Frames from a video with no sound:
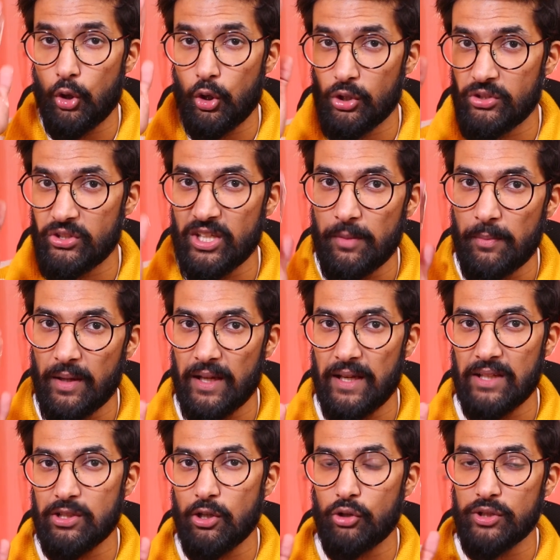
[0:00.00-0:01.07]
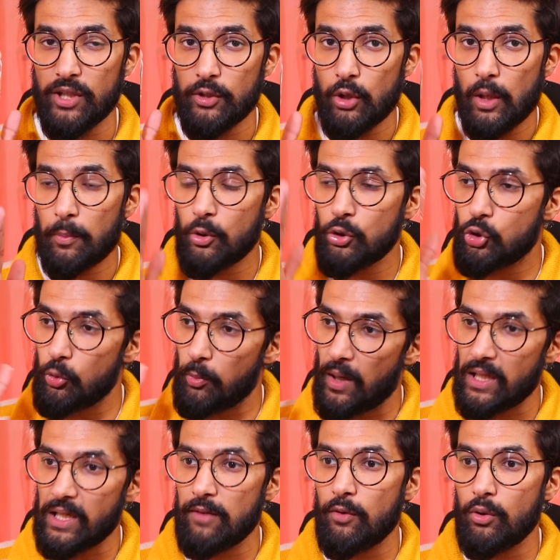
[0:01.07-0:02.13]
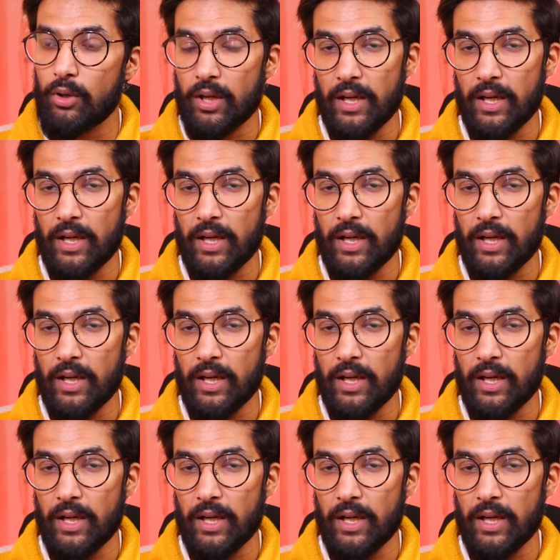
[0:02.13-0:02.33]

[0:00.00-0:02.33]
कॉग्निजेंट में अगर ऐसा होता है तो आपको दोबारा वो